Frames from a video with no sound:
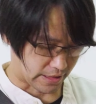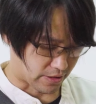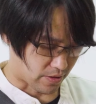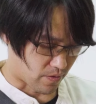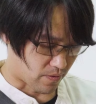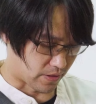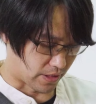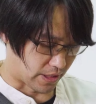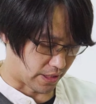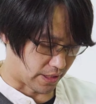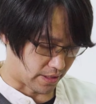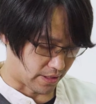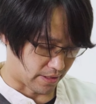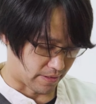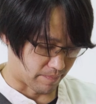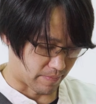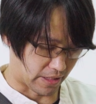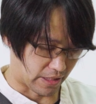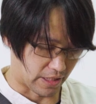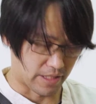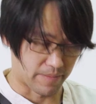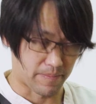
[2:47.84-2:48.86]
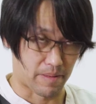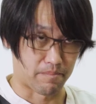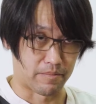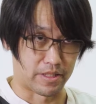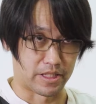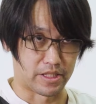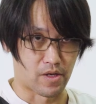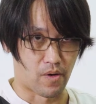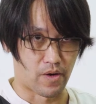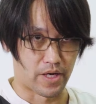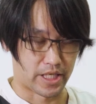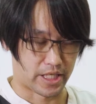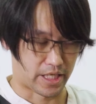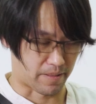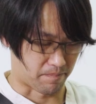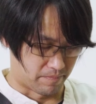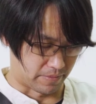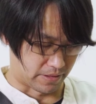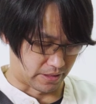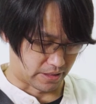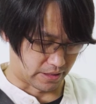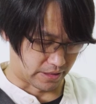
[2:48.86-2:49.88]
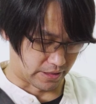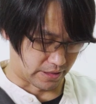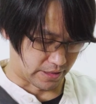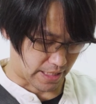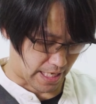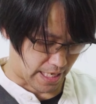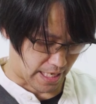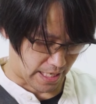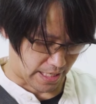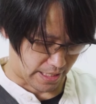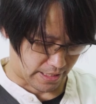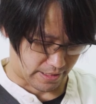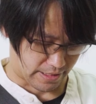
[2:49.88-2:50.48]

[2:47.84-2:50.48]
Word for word: จากช่องนี้มันก็จะแบบมีช่องให้เก็บมือถือได้